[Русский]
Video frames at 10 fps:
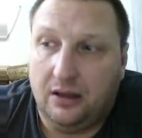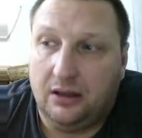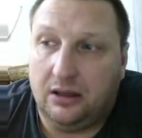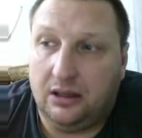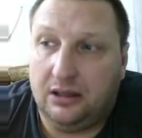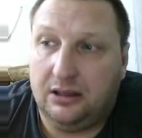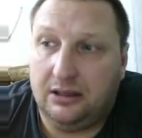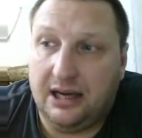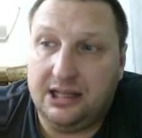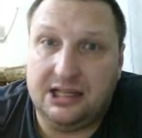Э,
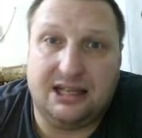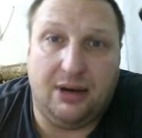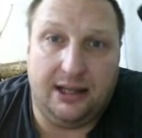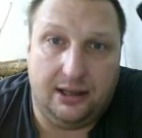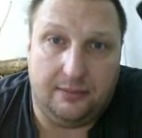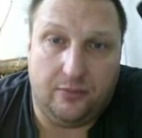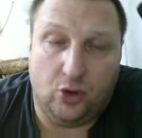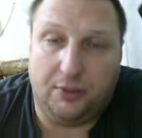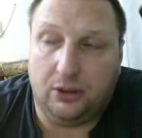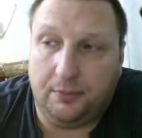они их заманили.
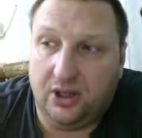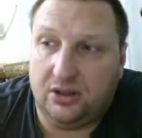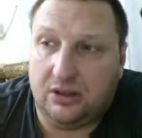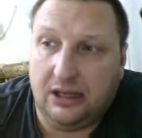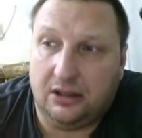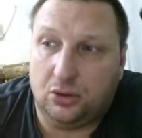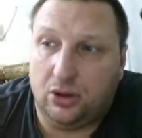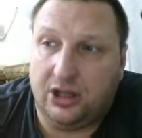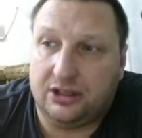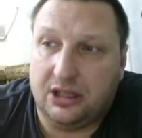Но потом перед какие-то
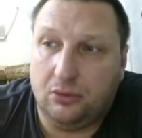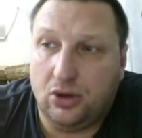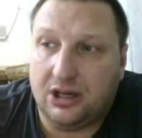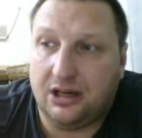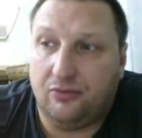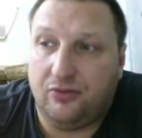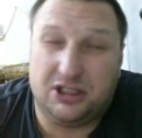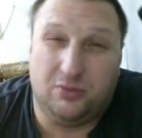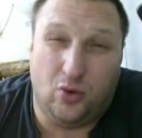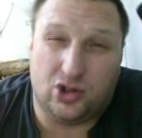долгие разговоры,
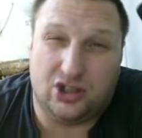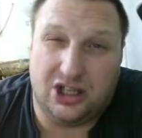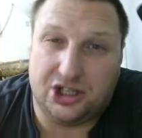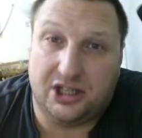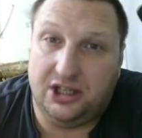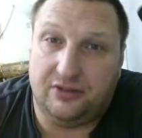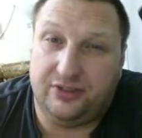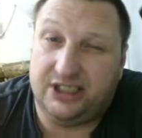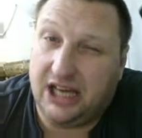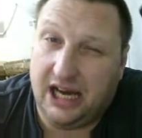возможно, даже какие-то
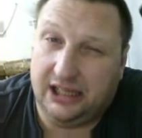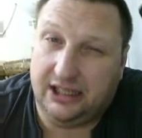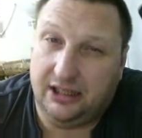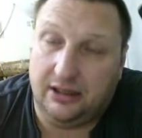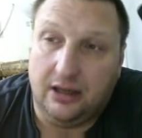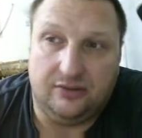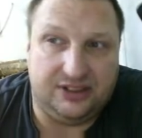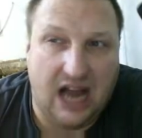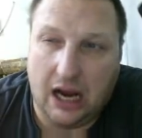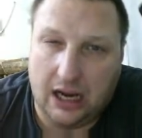взятки,
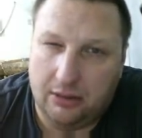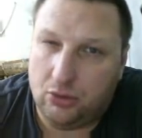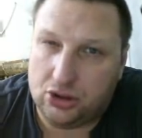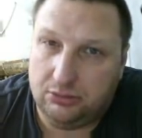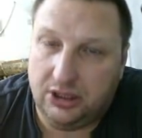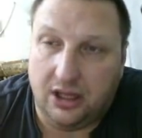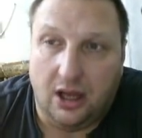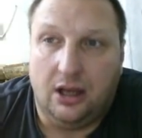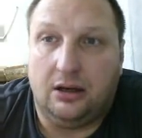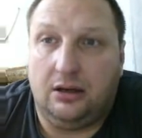всякое может быть.
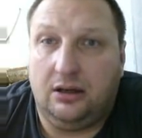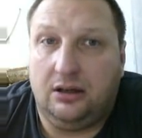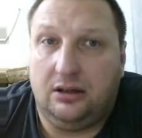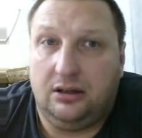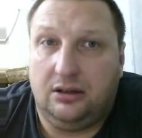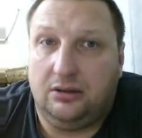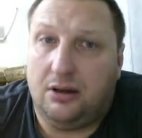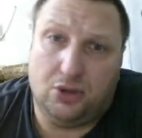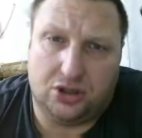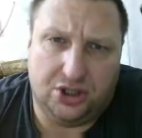Э,
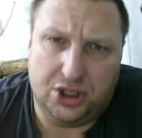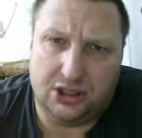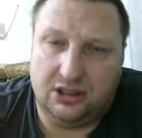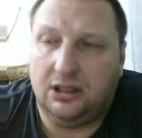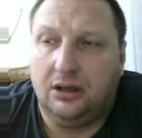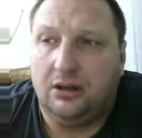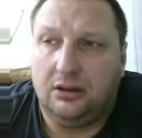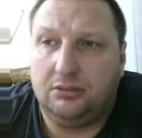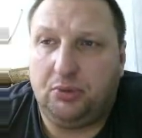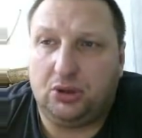а может и честно.
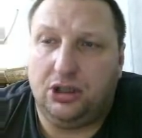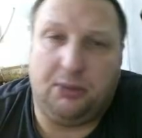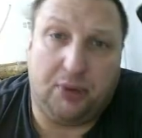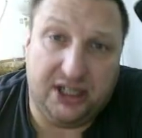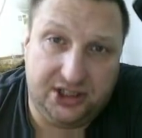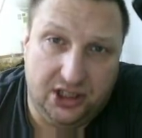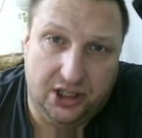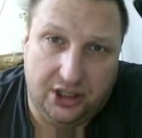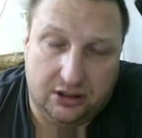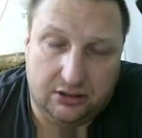Э, пиксоники простили
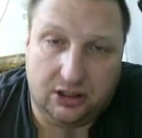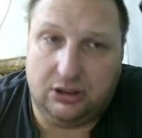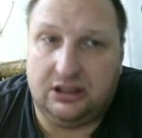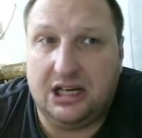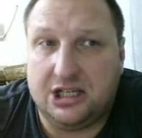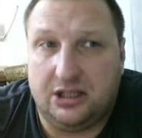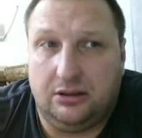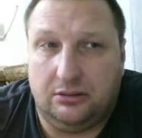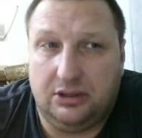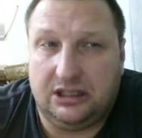их. Так вот, дальше,
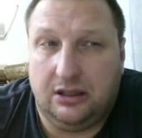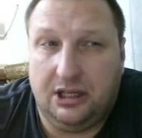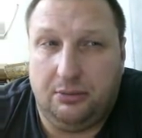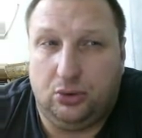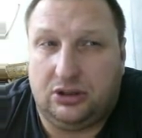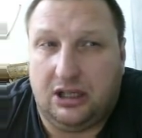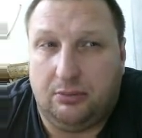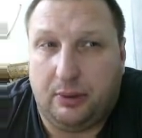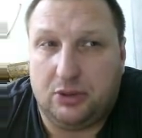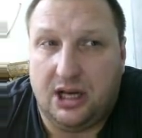если они будут таким
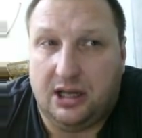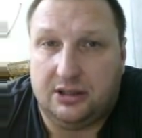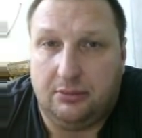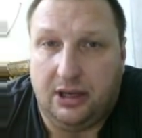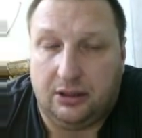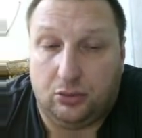промышлять, их забанят.